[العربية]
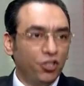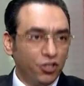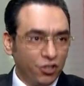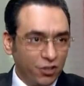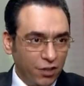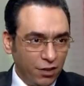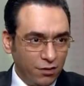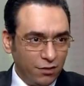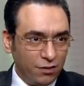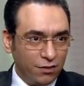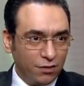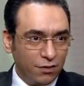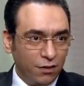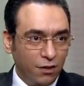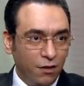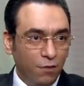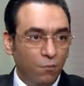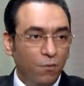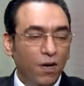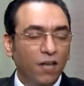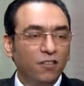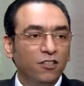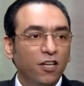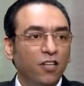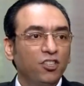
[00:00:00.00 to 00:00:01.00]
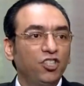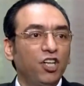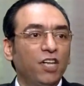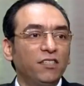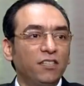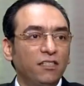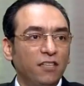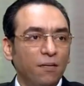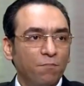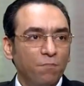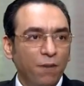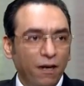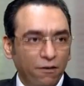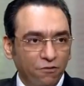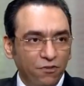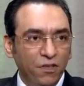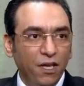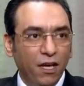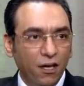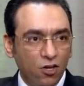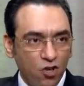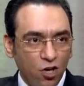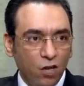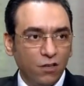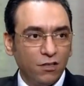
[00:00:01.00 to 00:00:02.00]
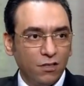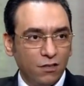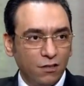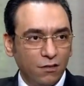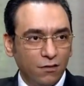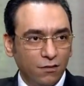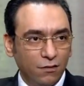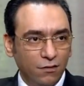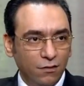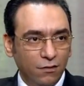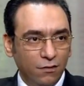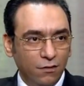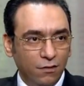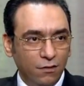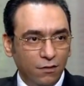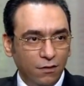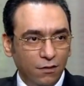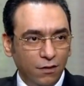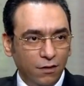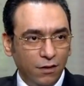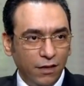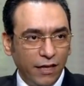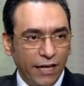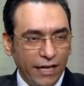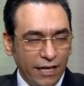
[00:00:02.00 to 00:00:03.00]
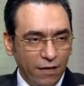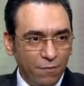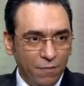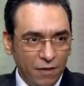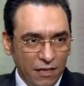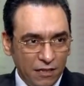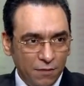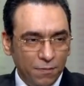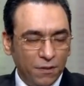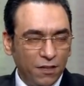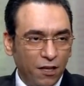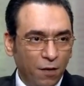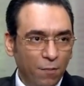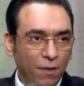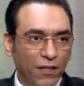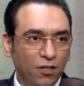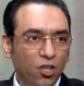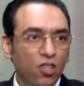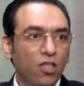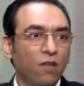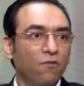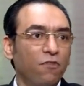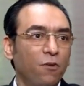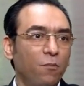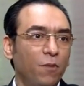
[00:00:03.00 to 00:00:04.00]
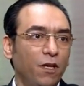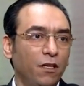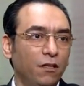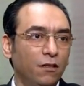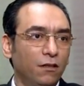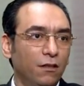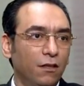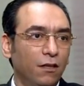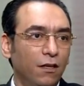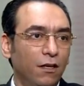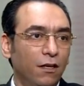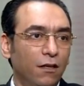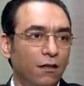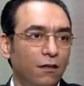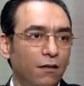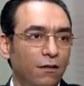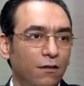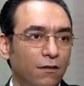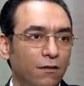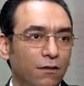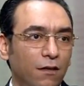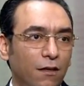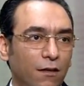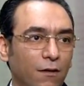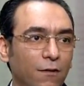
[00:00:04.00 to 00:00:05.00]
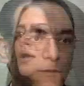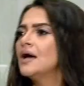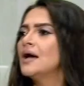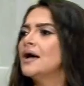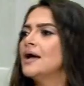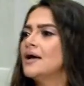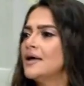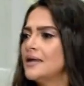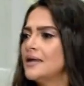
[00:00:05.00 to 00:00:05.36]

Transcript: انترنت أيوة ما اقدرش اتتبع فيها شخص غير بنسبه 14% ممكن سؤال اه